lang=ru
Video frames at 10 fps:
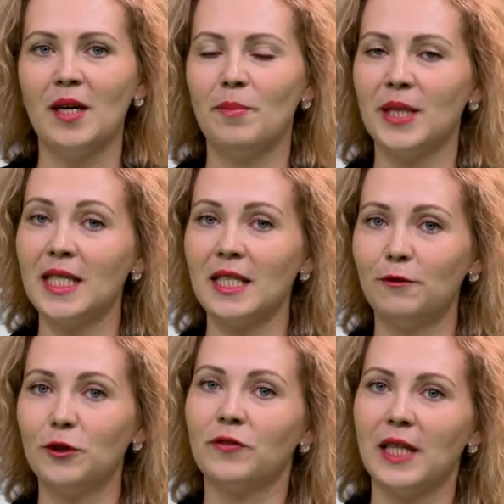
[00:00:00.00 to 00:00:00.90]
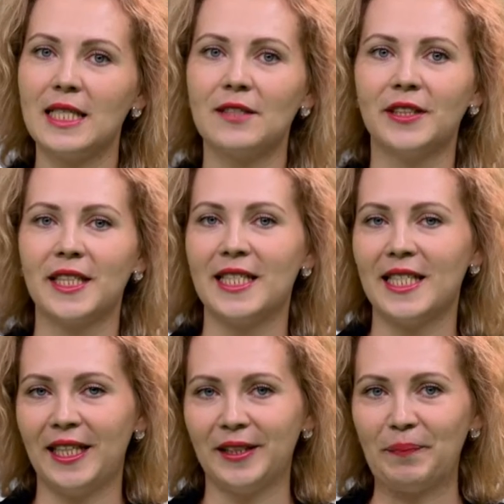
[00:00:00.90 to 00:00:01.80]
Меня зовут Власова
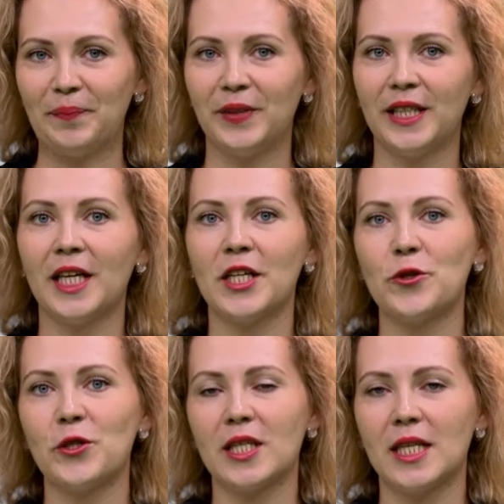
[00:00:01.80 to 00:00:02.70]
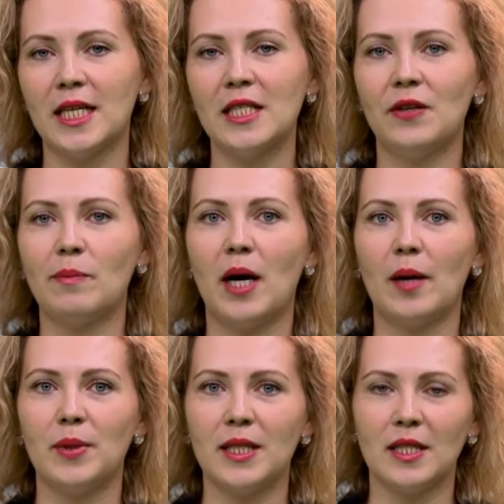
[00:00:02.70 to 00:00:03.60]
Екатерина. Я хочу рассказать вам
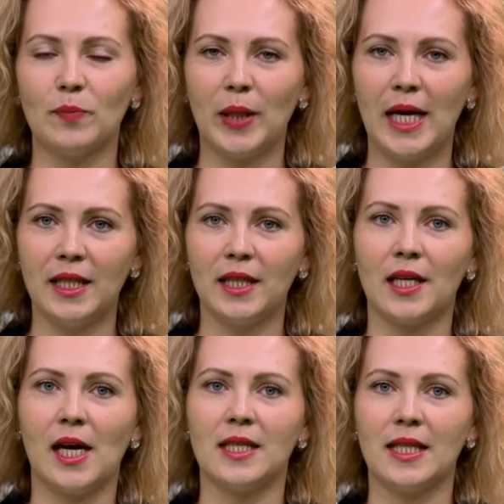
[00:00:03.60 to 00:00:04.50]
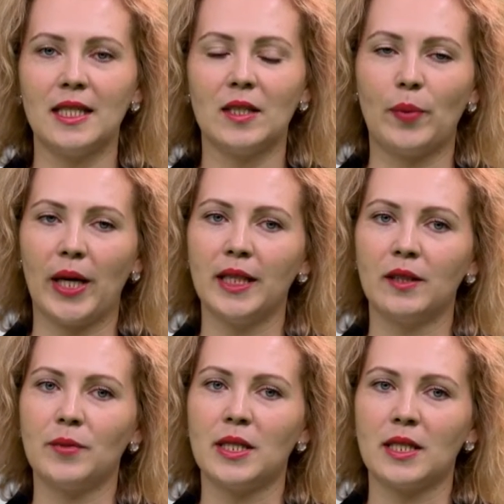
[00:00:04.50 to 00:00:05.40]
о бизнес-плане и реализации
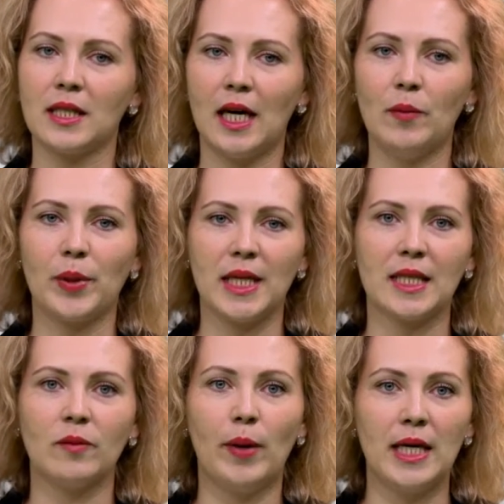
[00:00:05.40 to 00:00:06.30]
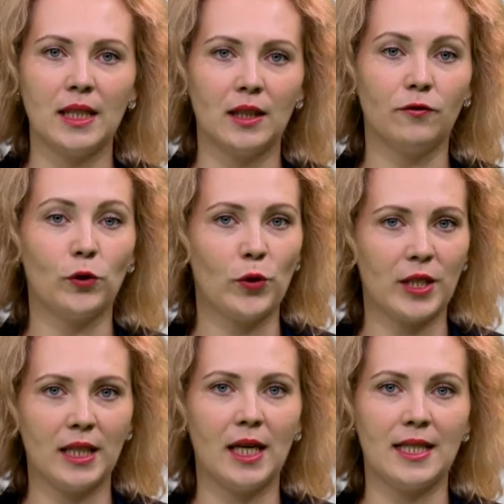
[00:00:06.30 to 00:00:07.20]
проекта «Мастерская Present Basket» в
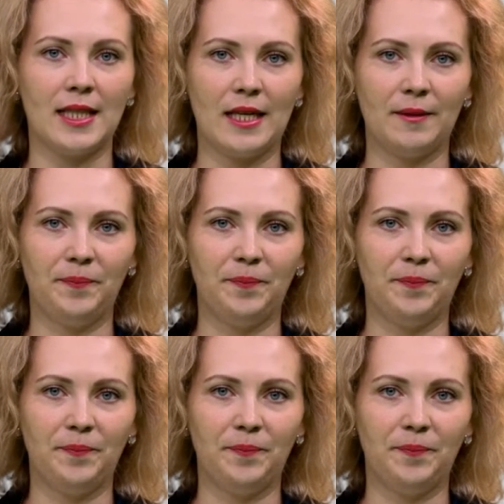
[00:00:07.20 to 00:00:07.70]
городе Казань.